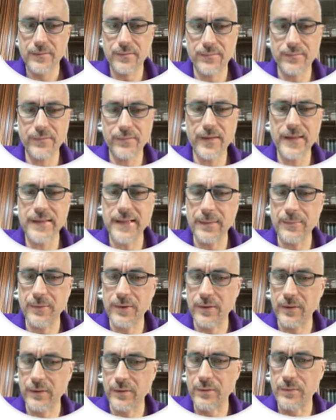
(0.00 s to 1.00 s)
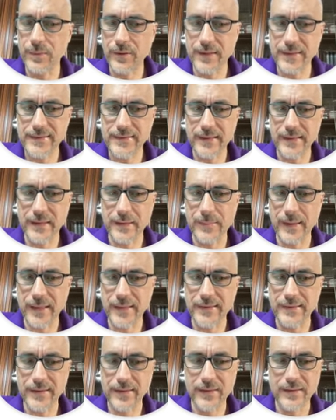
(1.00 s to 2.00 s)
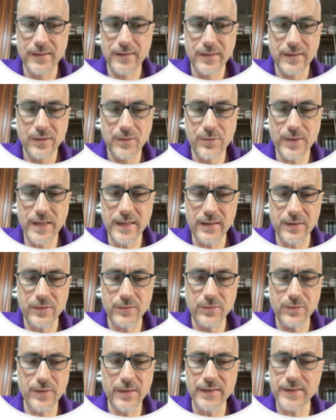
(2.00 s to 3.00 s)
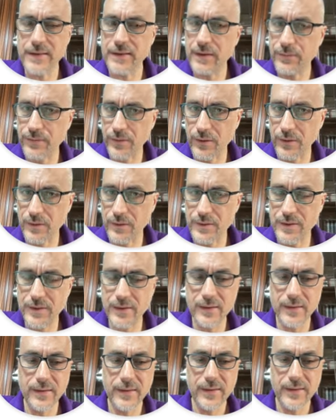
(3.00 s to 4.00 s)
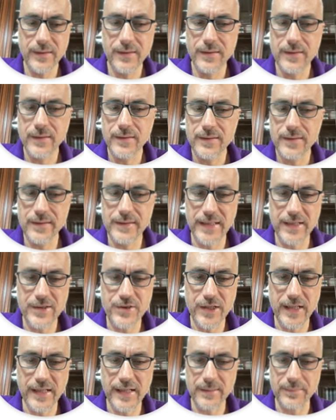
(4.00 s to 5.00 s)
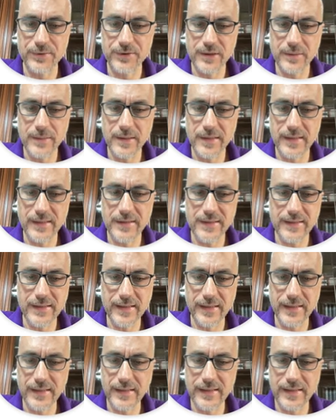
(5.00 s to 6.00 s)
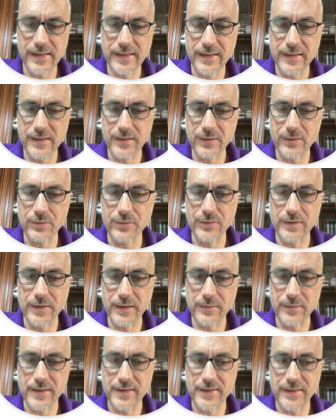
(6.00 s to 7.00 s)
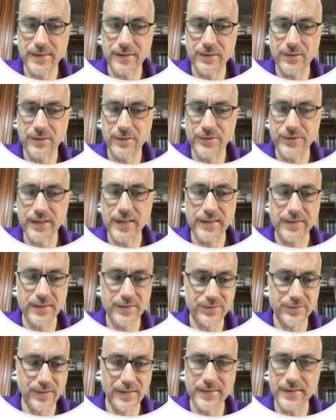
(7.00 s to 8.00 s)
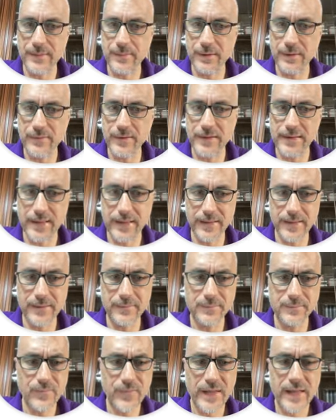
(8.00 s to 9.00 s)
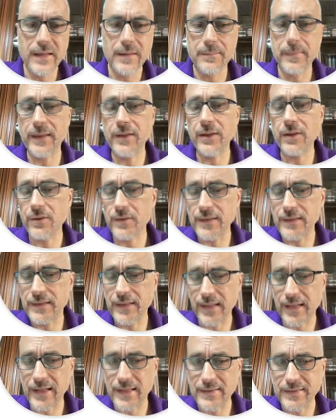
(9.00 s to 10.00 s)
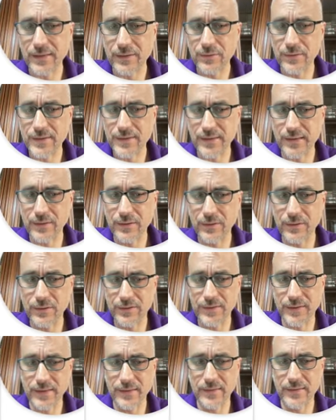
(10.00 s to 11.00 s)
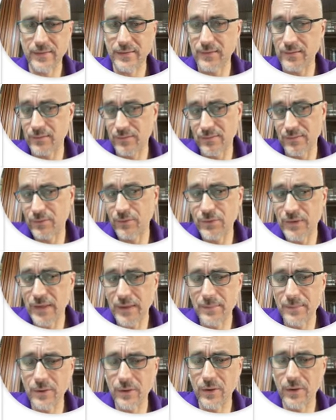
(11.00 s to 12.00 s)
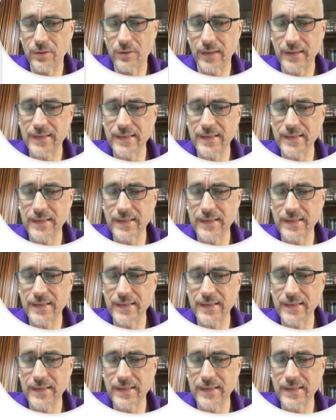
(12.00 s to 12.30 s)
Vediamo un po' la schermata. Qui Google di default ti dà già la possibilità di scaricare tutte queste cose, adesso le andiamo a vedere, ma a noi non interessano queste cose tutte in blocco.